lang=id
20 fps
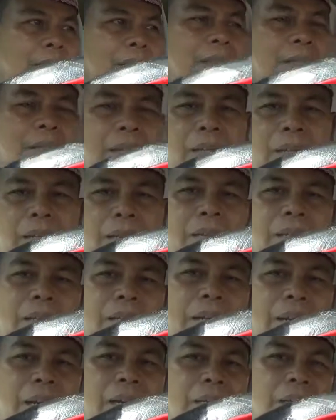Jadi
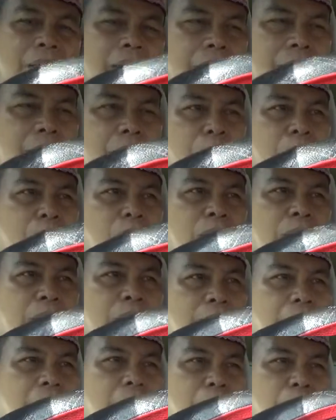tidak tersibukkan
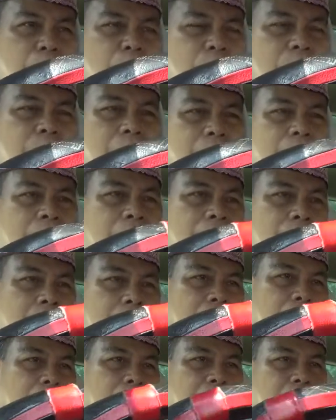dengan
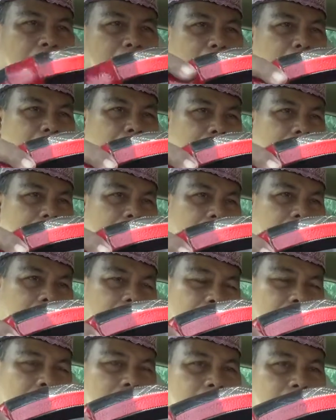politik, masalah
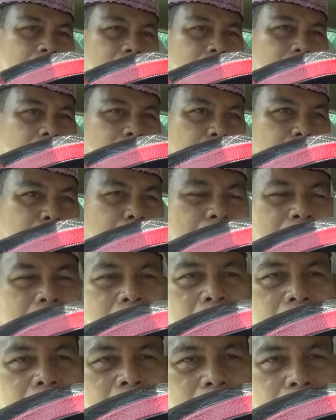istri,
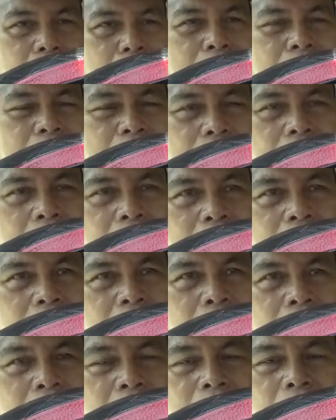masalah-masalah
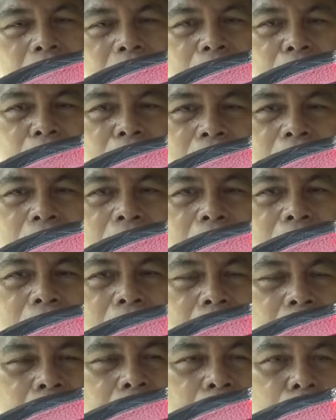yang
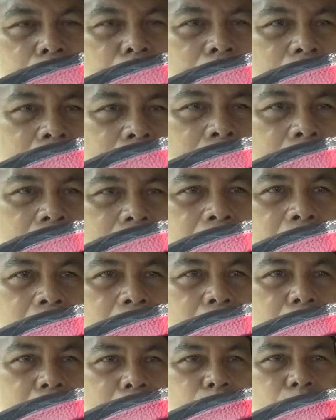berkaitan dengan rumah tangga,
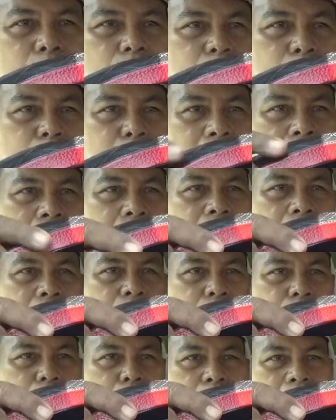tapi cukup melayani
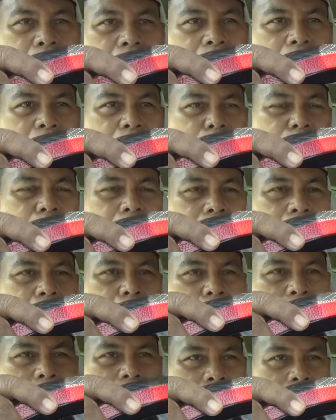umat di rumah
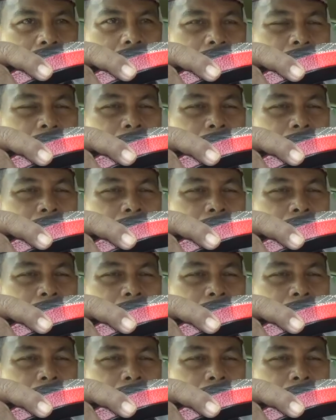ibadah.